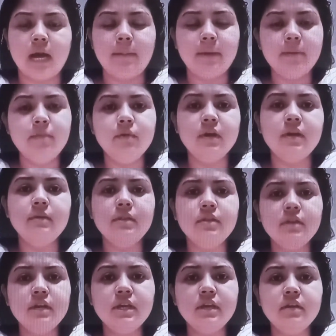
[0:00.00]
আমার বুকের
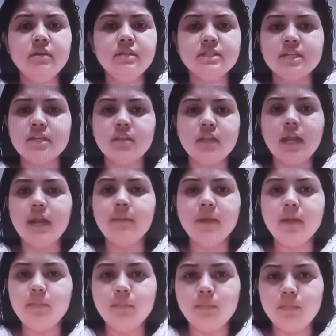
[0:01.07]
ভিতর কি হচ্ছে সেটা তো আমি
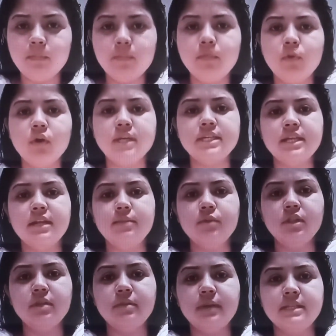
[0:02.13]
আর প্রকাশে এনে
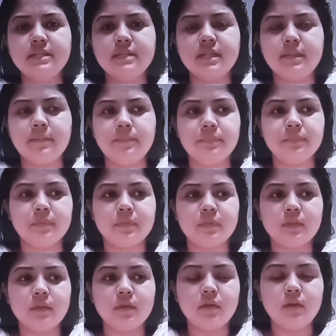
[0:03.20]
বলতে পারছি না
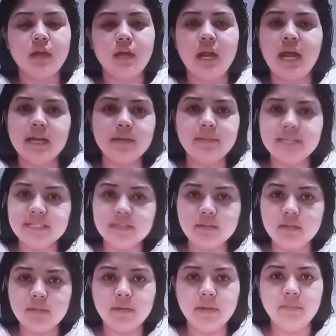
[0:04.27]
আর হাটে বাজারে
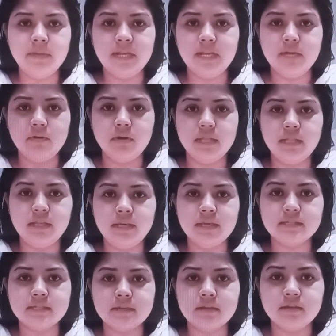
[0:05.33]
তো আমাকে বিক্রি করেই
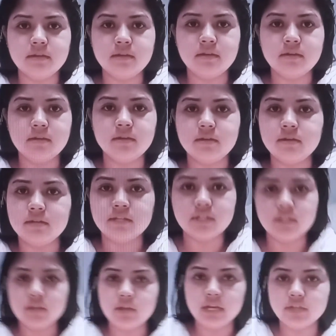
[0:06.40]
দিয়েছে
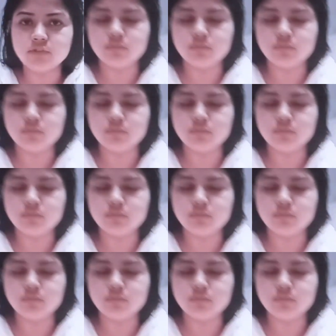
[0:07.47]
সে তো আর